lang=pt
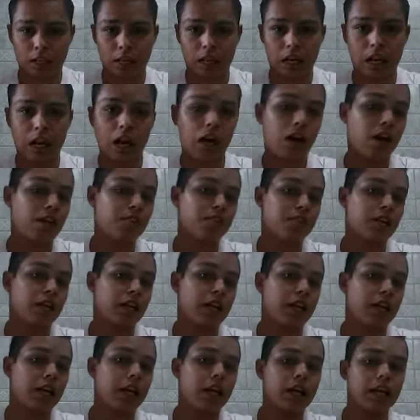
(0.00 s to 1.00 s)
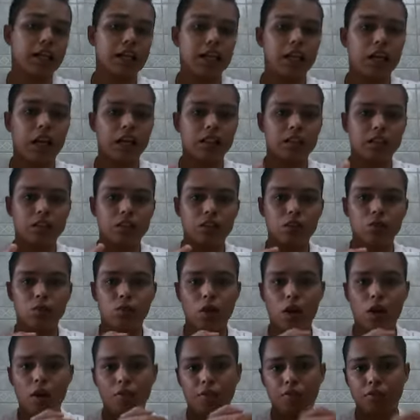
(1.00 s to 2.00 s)
A ave era criada de
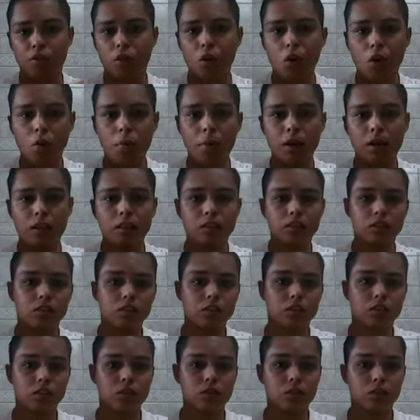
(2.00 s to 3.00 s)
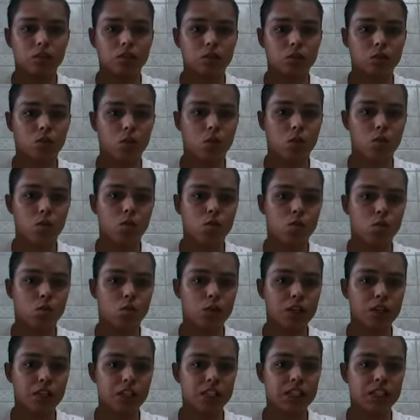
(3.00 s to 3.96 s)
uma forma com o